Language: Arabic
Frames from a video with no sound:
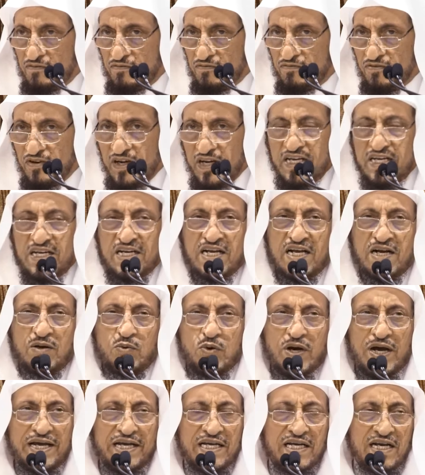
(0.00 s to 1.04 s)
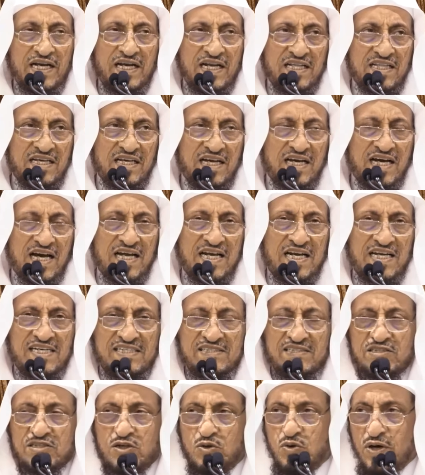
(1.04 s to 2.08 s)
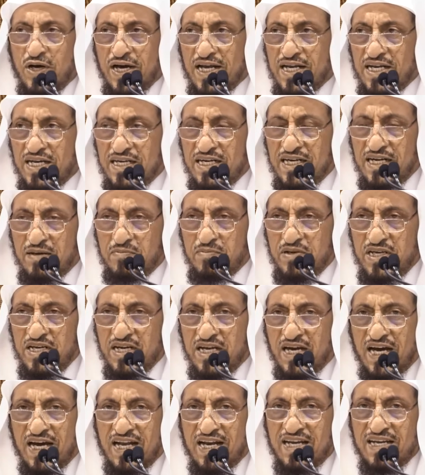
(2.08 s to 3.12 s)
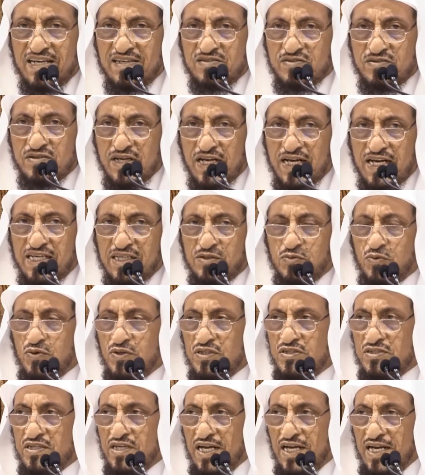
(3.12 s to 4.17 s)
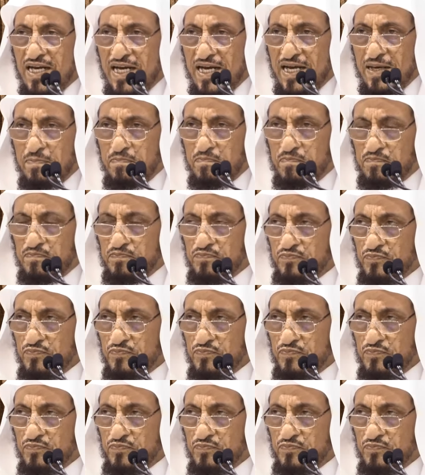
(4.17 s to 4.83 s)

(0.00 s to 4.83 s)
فإن الوحي الذي كان ينزل على النبي عليه الصلاة والسلام